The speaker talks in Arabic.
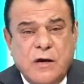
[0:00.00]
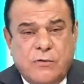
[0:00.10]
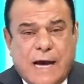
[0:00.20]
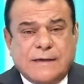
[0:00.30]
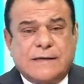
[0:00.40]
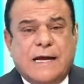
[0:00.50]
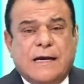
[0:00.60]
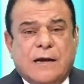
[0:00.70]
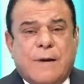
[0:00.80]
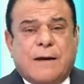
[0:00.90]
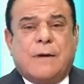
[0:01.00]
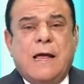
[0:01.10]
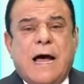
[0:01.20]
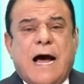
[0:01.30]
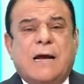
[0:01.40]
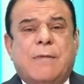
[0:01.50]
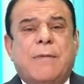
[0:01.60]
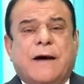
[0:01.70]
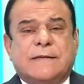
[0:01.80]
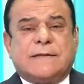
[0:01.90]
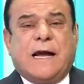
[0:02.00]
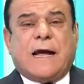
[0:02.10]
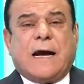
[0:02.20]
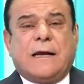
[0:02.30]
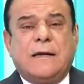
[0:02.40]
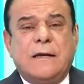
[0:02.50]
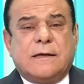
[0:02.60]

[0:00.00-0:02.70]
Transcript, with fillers: ويا أسئلة يقول لك ما أنا ما ماخذ استحقاقي